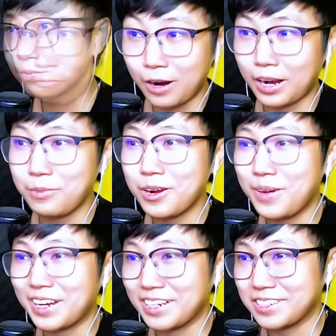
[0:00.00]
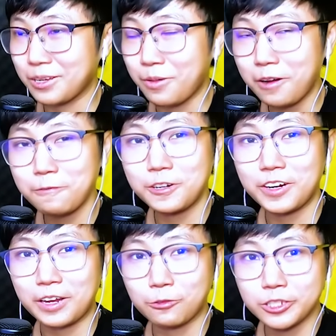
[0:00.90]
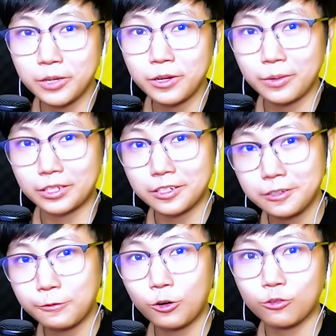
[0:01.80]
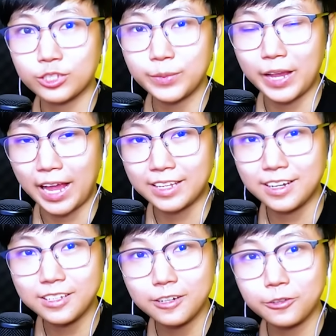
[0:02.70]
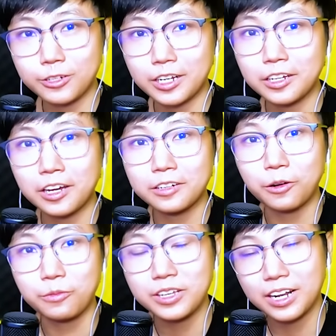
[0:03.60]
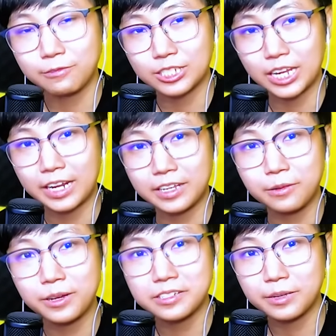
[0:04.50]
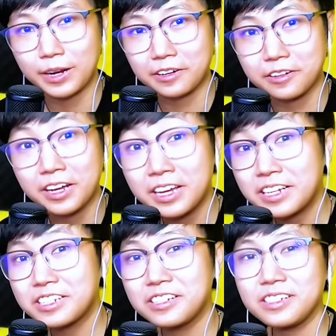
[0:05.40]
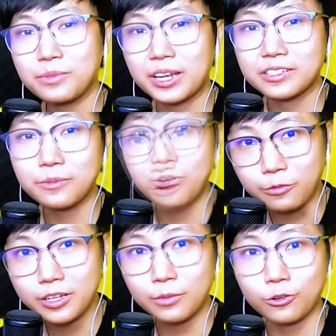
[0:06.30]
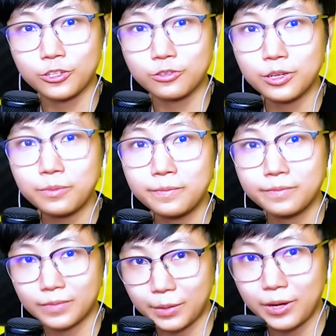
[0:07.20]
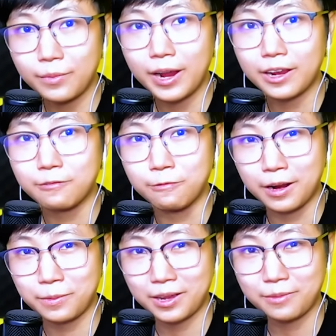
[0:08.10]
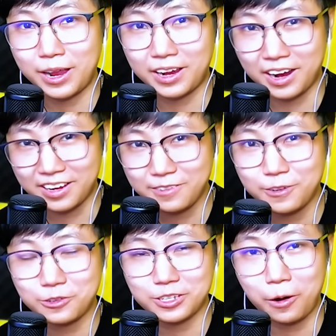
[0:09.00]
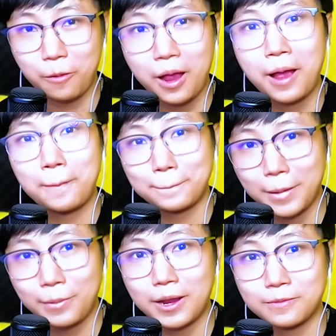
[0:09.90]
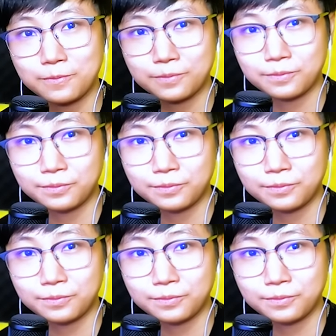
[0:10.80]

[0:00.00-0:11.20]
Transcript: Và cảm ơn các bạn đã xem hết video này của ship Nếu các bạn thích những video của ship thì hãy nhớ nhấn chuông đăng ký kênh cũng như like và share để giúp kênh ship đạt được 900.000 sub cũng như là một triệu sub Tạm biệt các bạn và hẹn gặp các bạn ở những video sau Bye bye